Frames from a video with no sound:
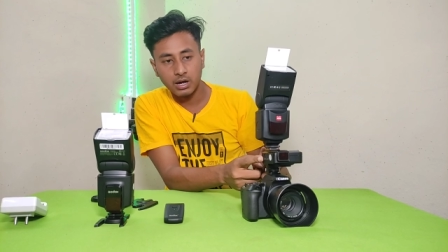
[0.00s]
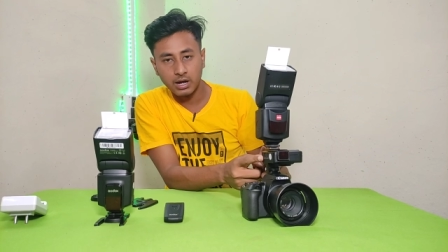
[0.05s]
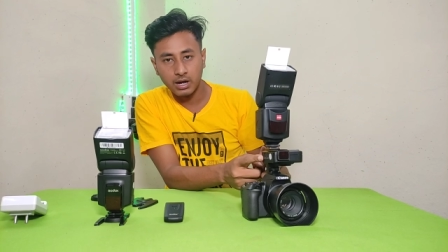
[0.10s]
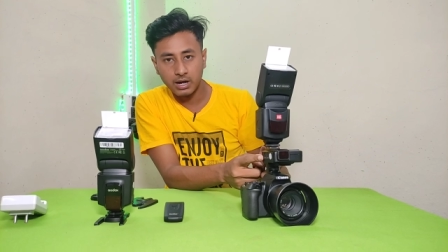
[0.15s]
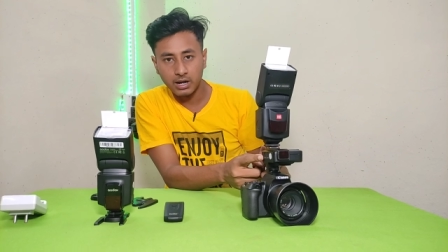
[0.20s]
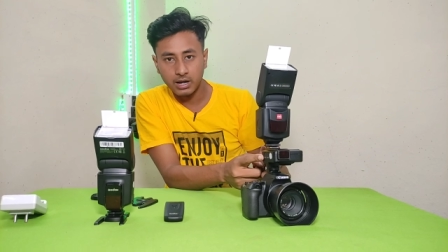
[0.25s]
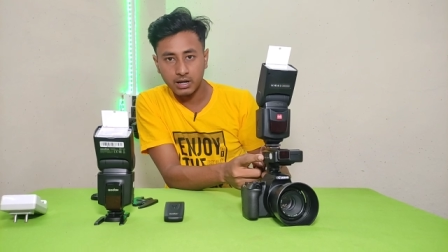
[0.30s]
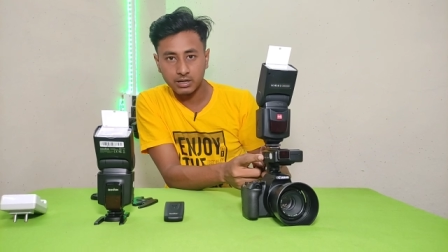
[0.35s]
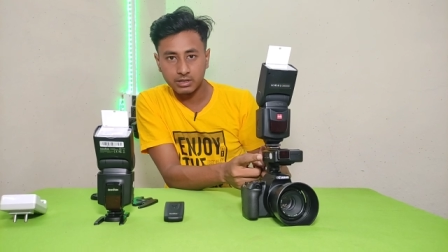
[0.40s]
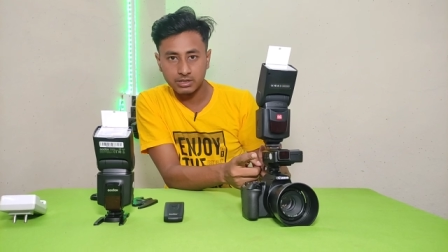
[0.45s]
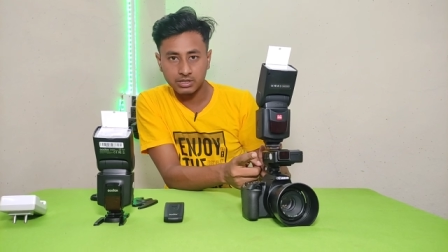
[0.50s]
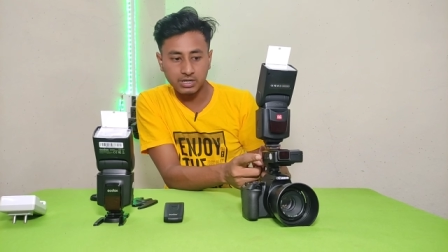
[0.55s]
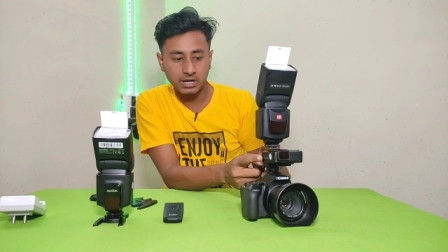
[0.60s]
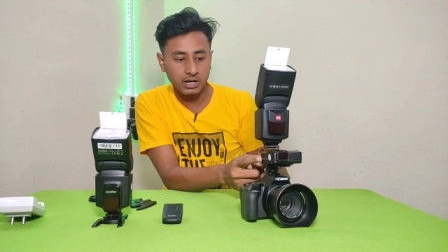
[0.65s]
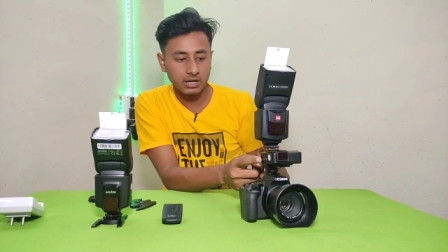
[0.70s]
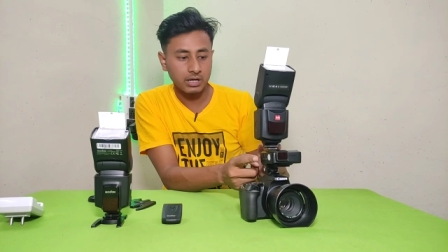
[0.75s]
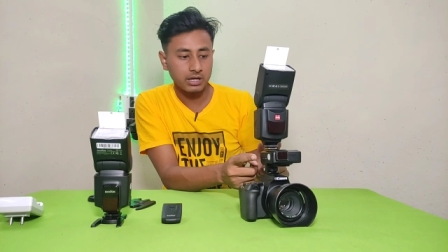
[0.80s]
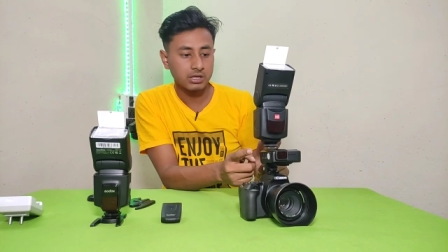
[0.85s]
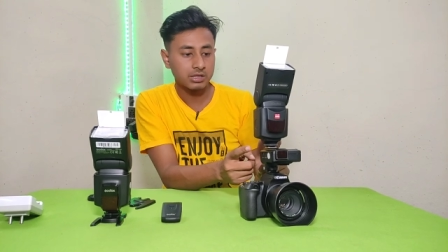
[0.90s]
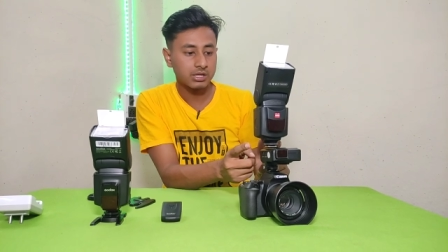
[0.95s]

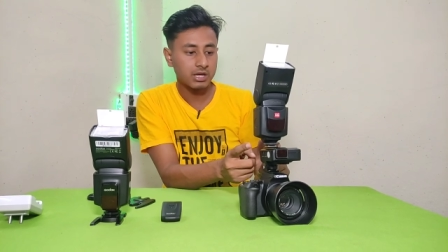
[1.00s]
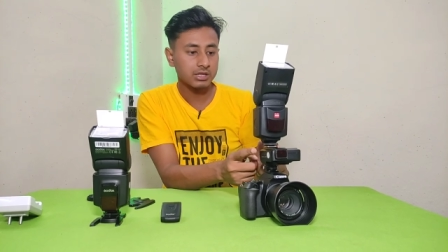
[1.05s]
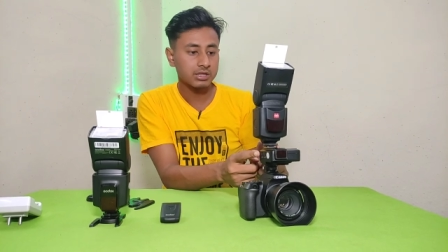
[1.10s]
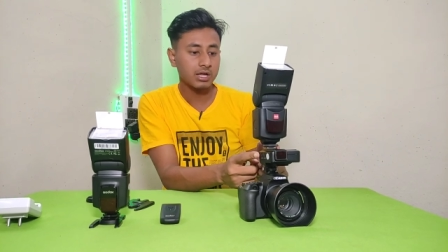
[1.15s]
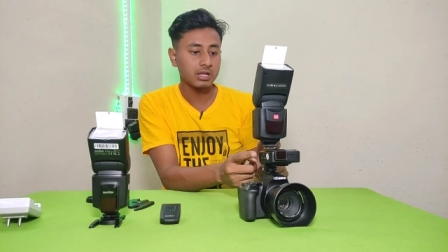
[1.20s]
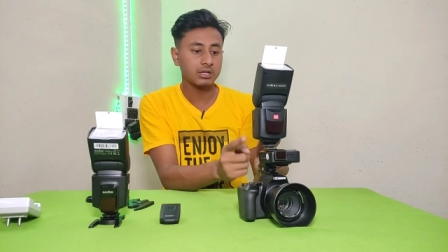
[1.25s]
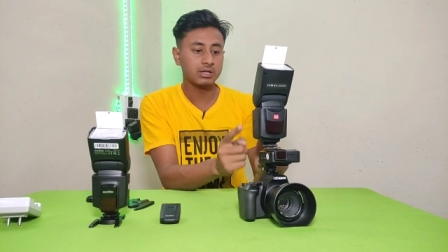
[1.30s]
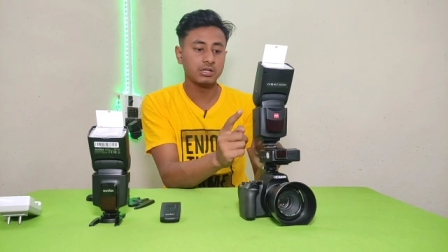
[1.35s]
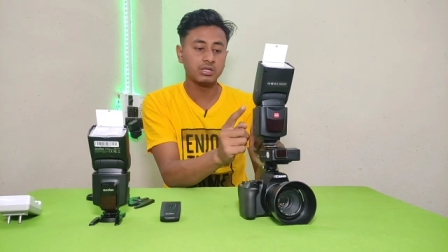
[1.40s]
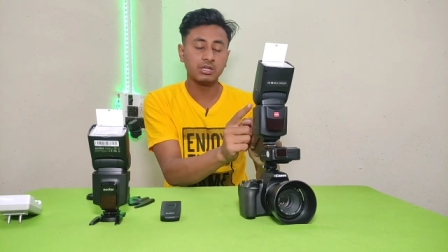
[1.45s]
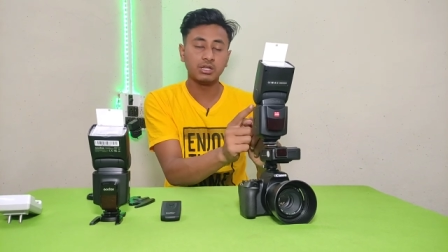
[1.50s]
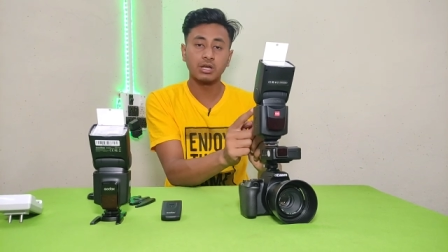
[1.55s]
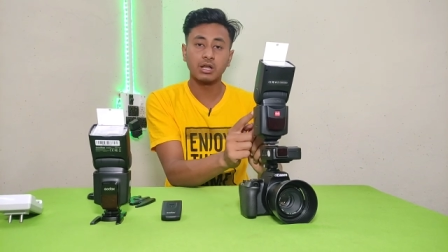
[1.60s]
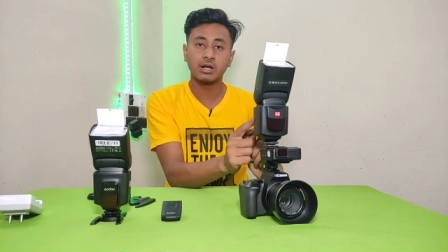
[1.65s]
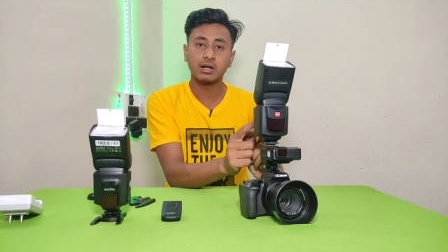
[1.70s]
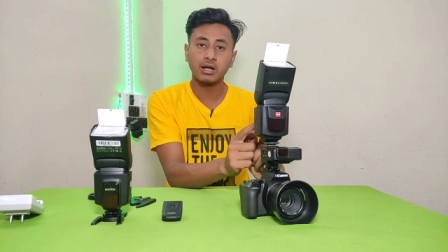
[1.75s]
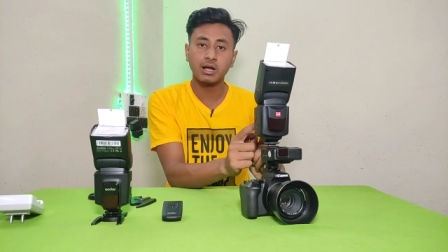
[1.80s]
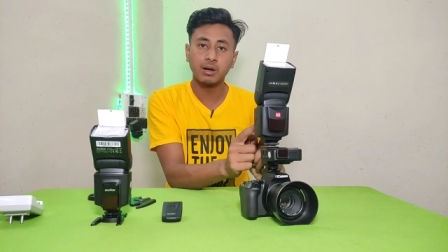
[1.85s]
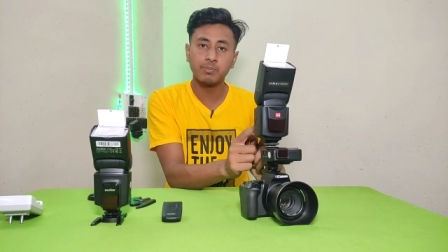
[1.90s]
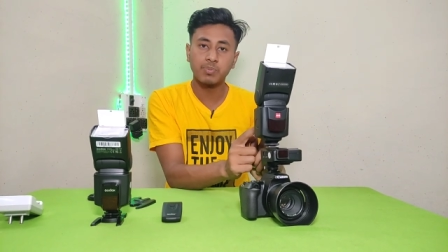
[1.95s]
ट्रिगर है इसके साथ
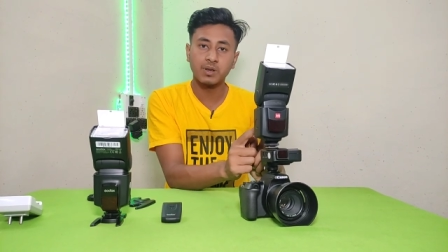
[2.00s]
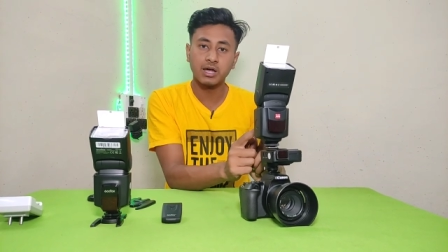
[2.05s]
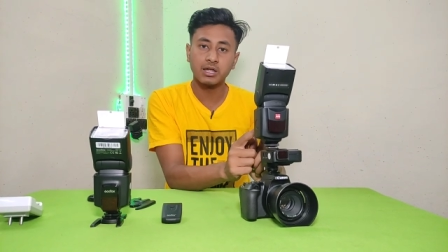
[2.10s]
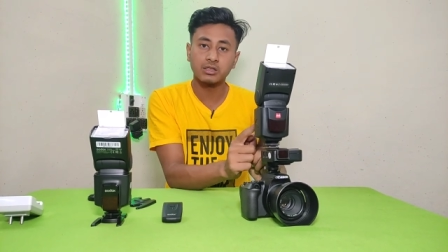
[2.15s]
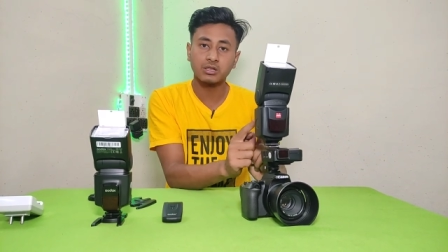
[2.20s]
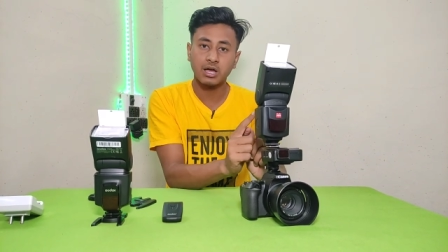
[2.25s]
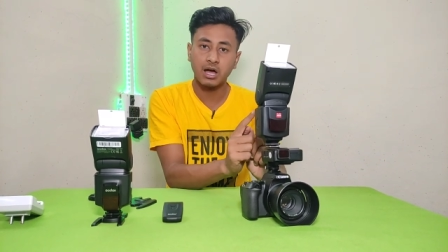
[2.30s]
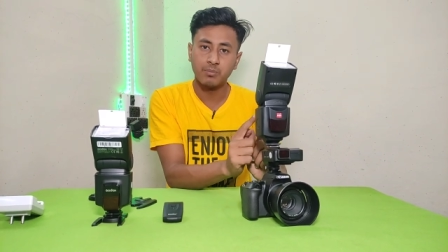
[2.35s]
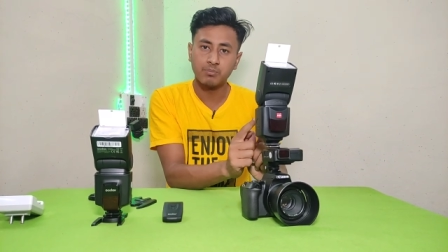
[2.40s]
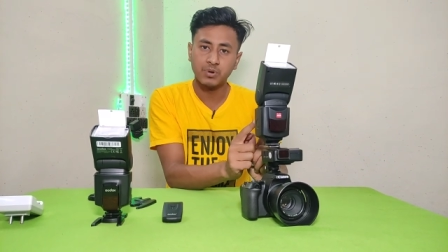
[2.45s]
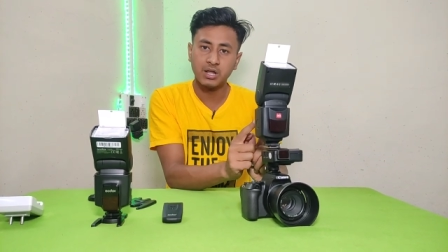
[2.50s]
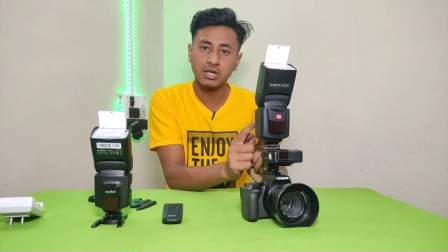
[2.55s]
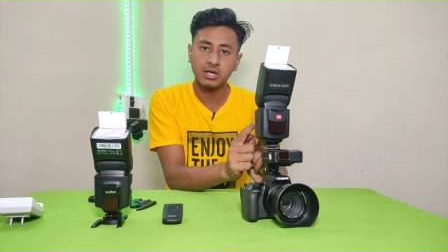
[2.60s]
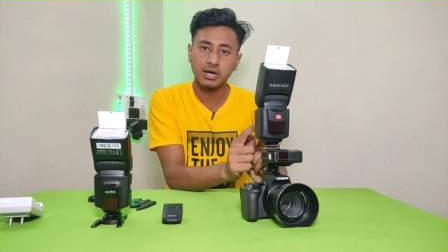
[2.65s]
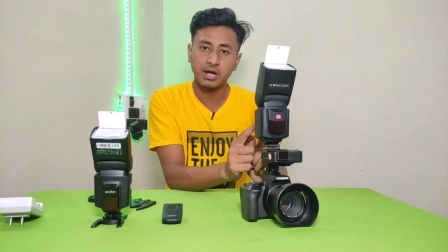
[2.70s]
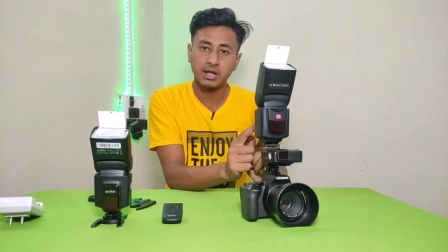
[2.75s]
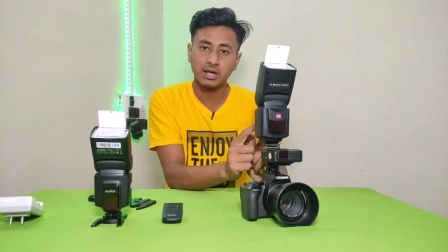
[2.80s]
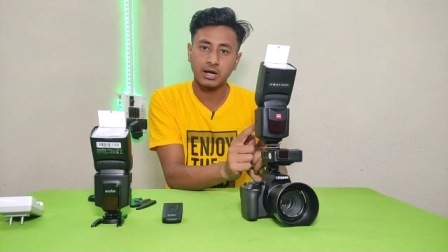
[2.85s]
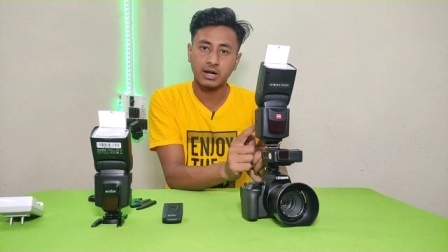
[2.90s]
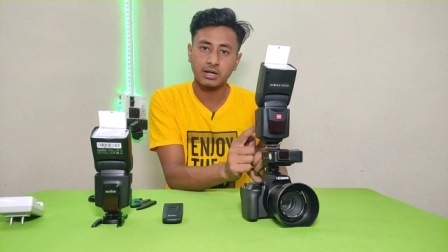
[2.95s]
डिजिटेक का फ्लैश काम
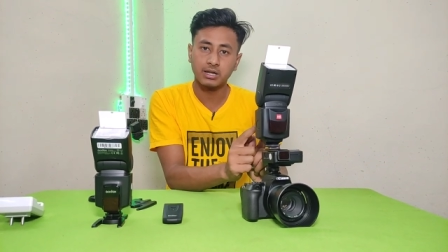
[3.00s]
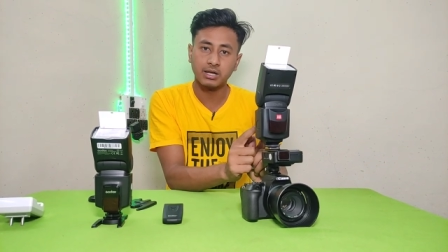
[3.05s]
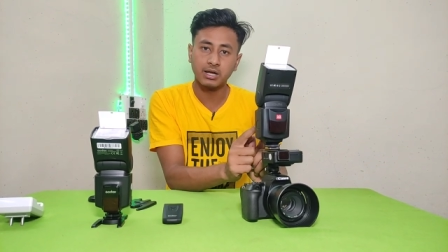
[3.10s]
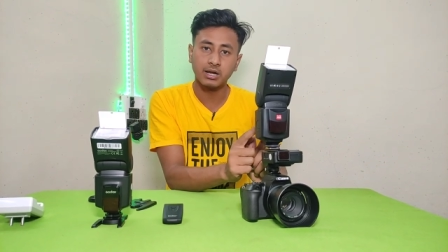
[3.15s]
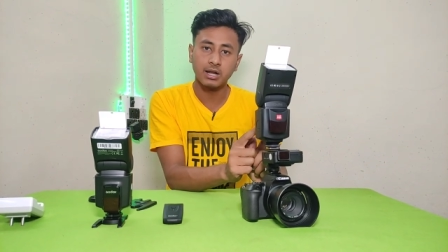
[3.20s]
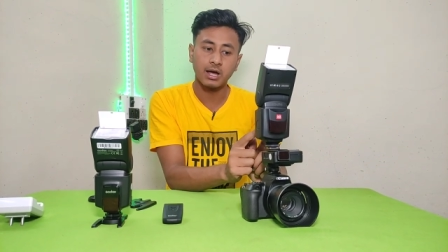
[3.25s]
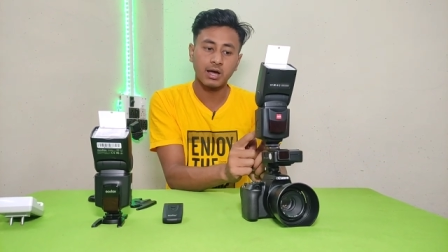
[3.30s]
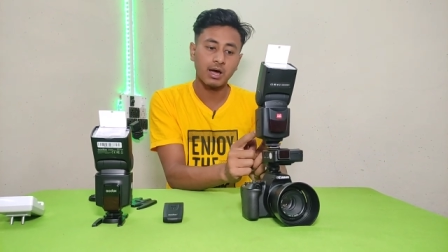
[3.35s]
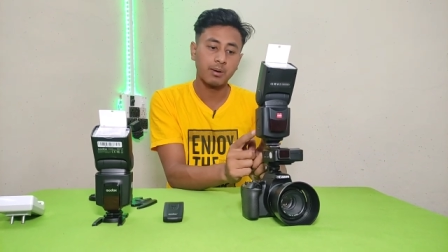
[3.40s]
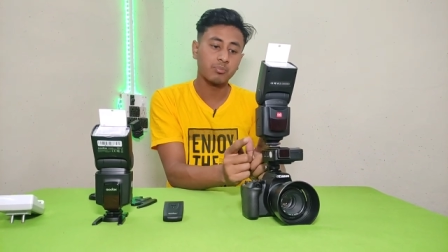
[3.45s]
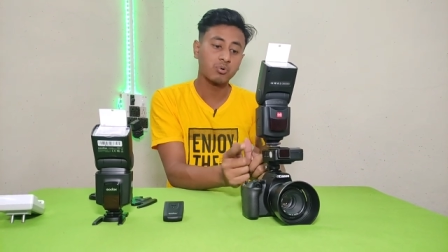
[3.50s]
नहीं करेगा ठीक है ना